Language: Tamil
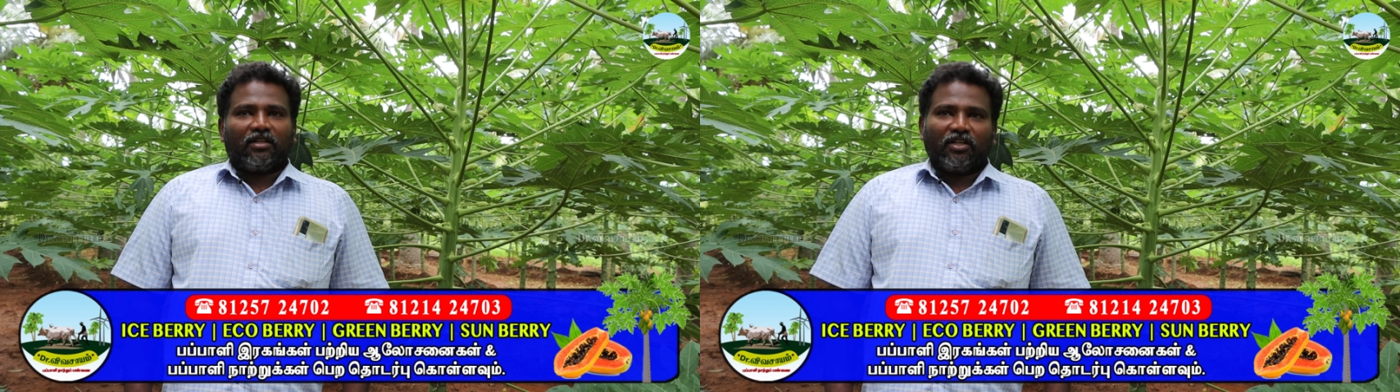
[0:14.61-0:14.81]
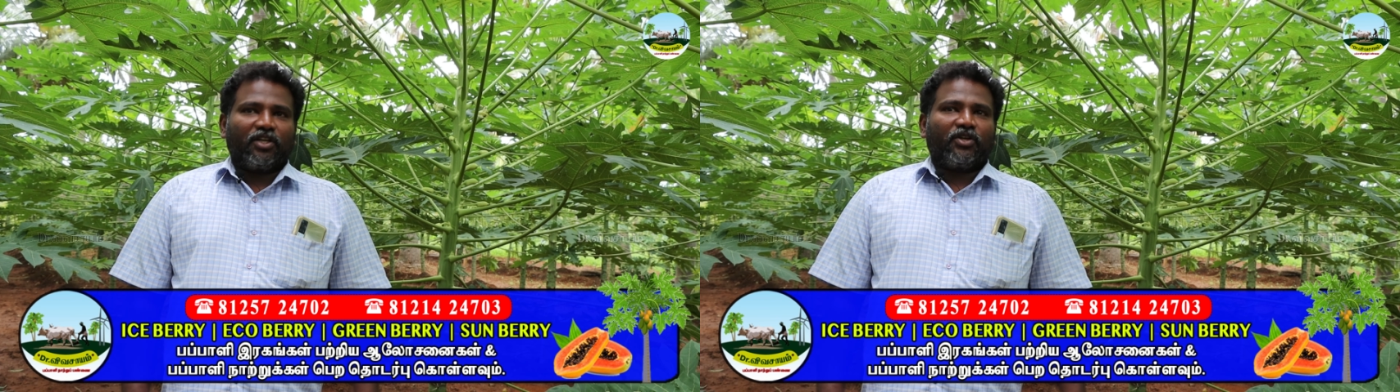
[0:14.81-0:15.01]

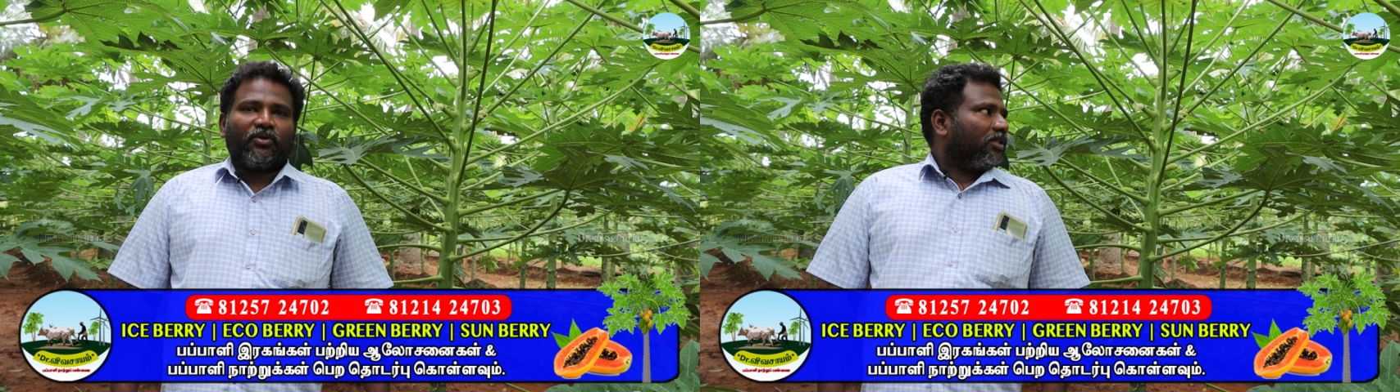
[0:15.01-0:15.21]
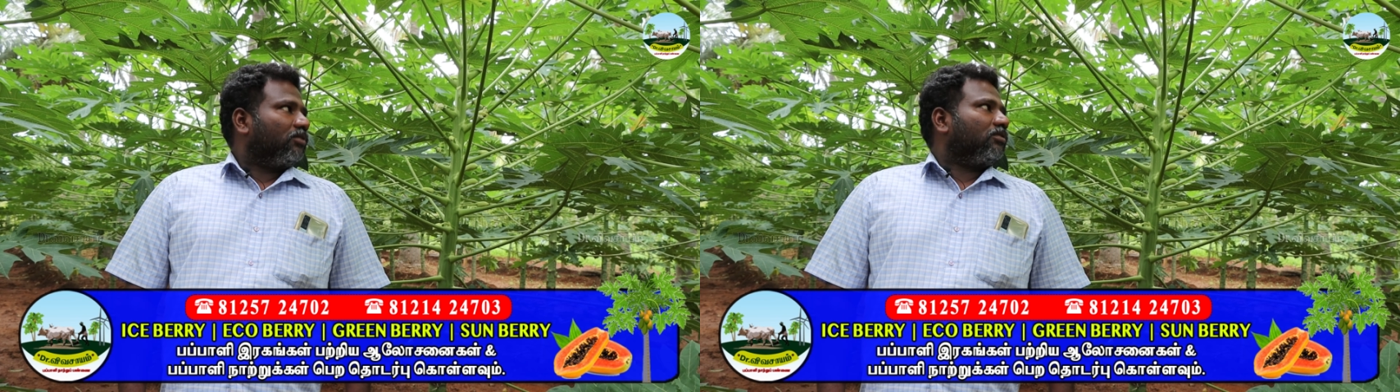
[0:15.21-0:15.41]

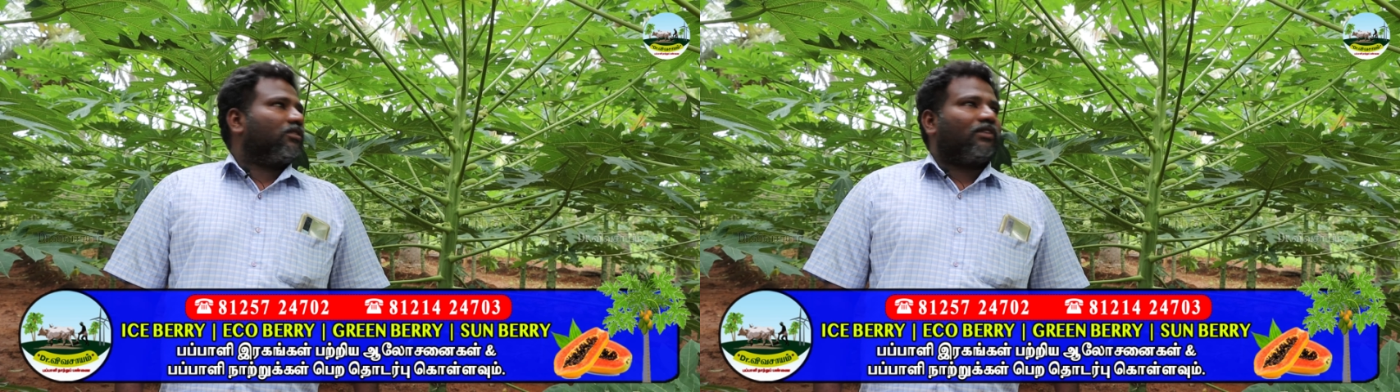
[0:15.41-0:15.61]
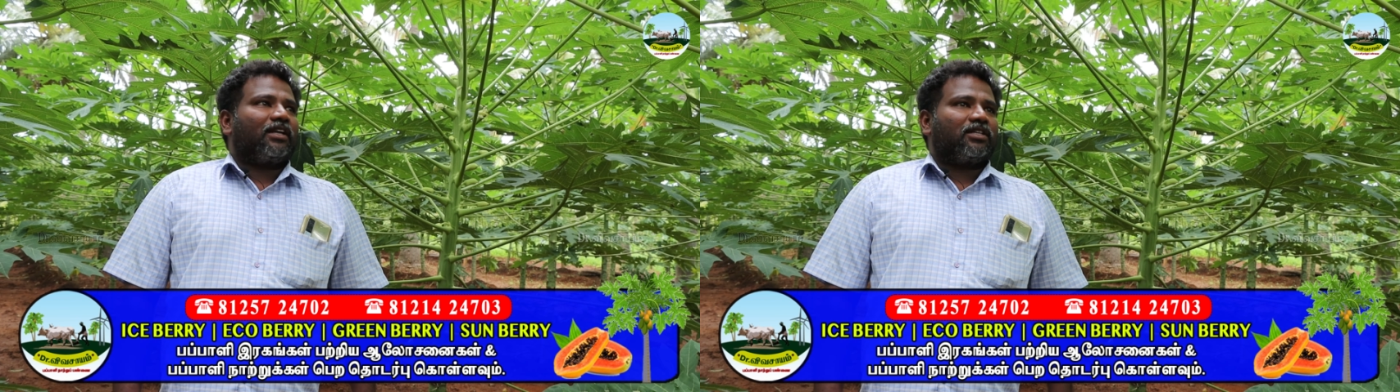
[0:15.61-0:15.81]
நீக்கிட்டோம் இன்னும்
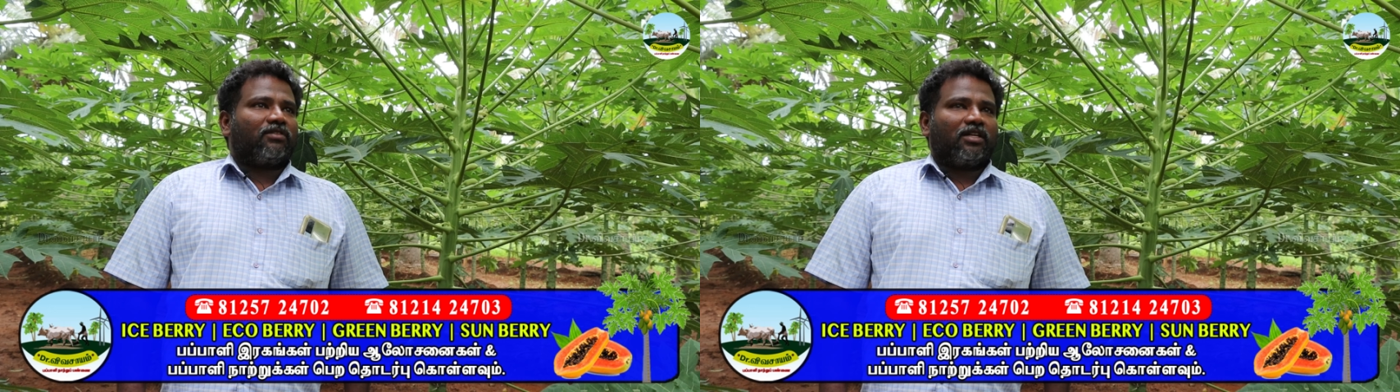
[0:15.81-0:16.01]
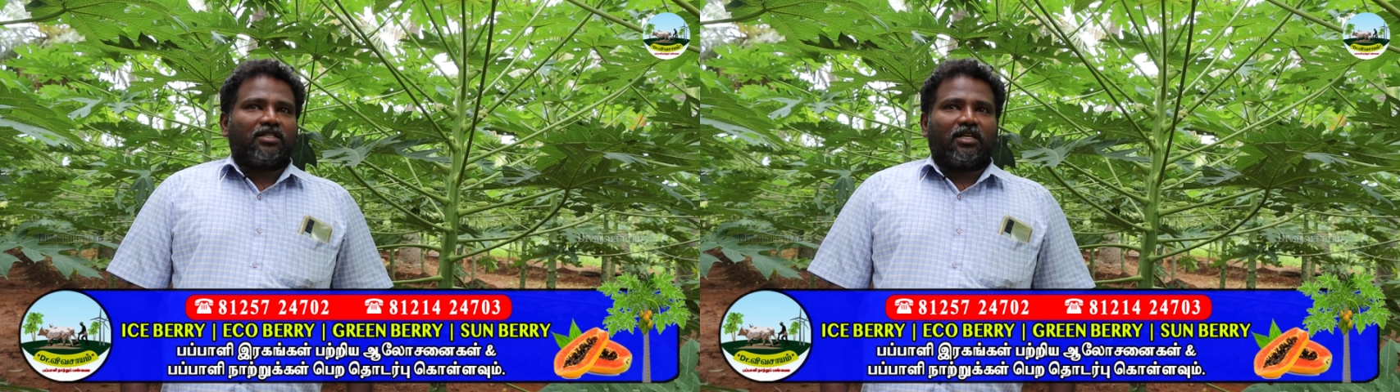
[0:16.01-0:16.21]
இது
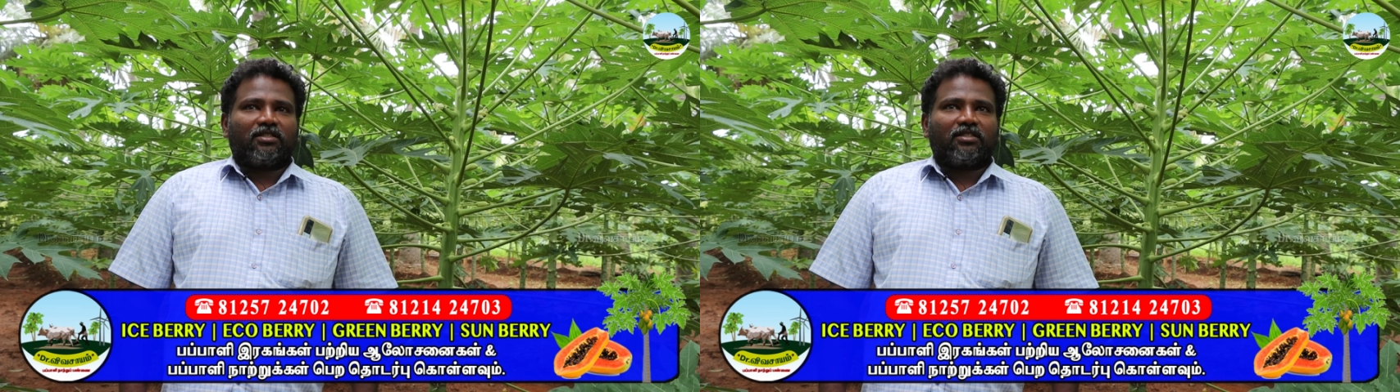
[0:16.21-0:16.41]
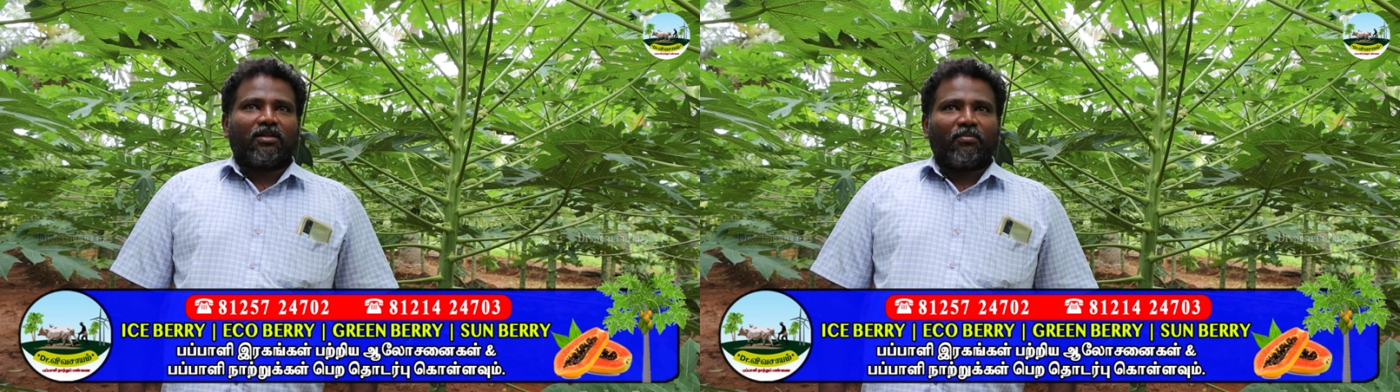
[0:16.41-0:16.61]
வைரஸ் வர
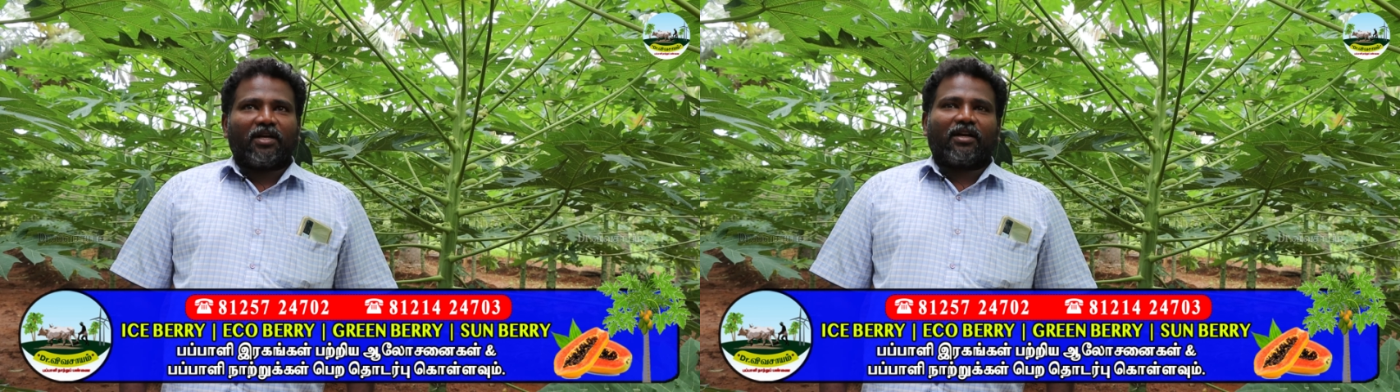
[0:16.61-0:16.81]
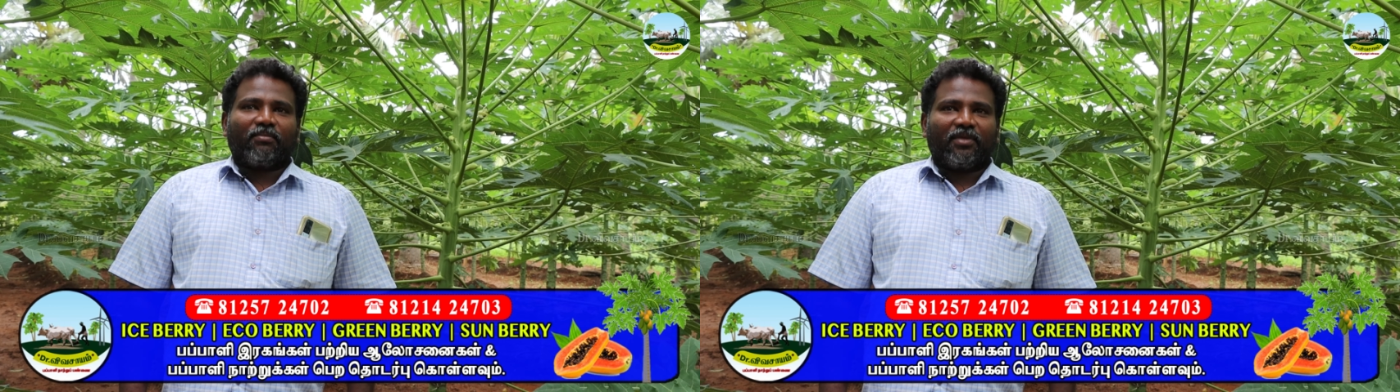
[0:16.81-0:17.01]
சான்சஸ்
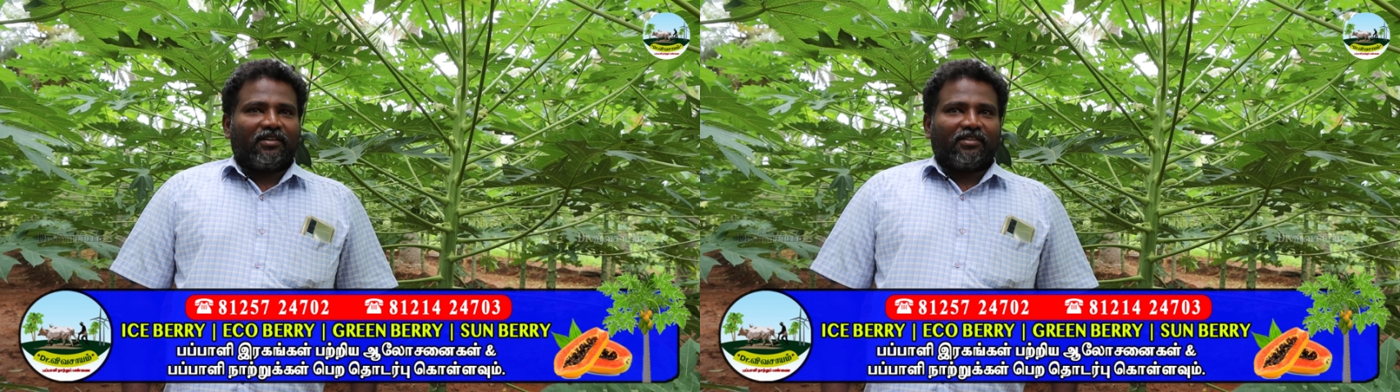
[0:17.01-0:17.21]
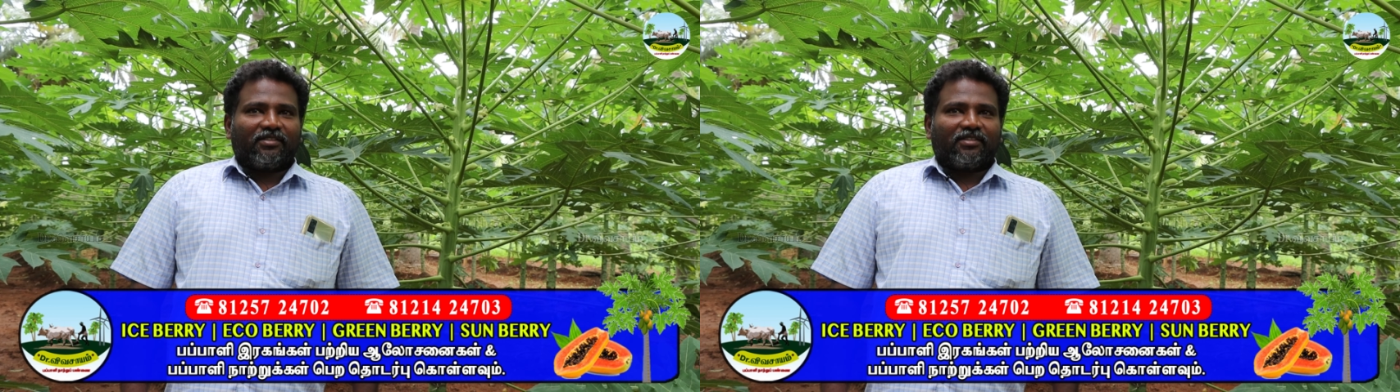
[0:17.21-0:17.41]
ரொம்ப கம்மி
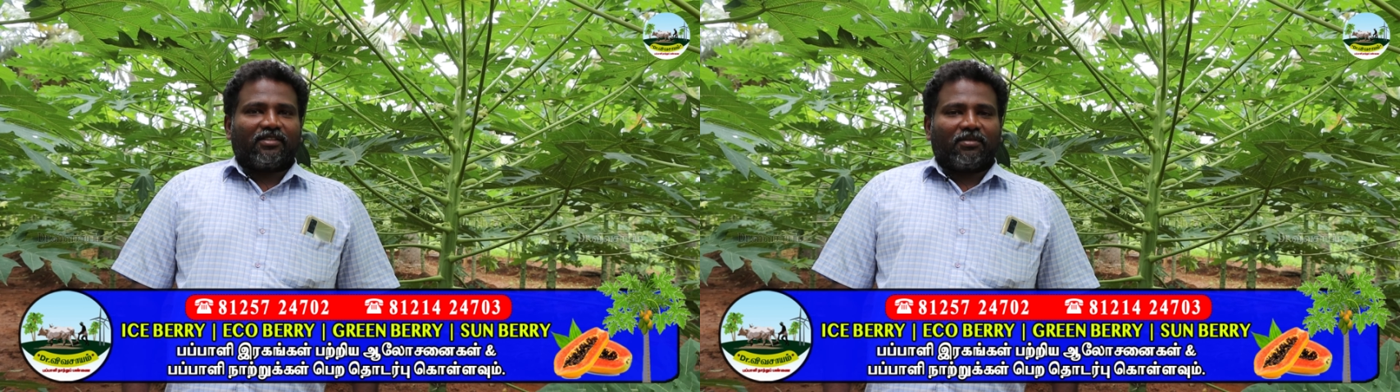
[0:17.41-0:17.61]
சரிங்க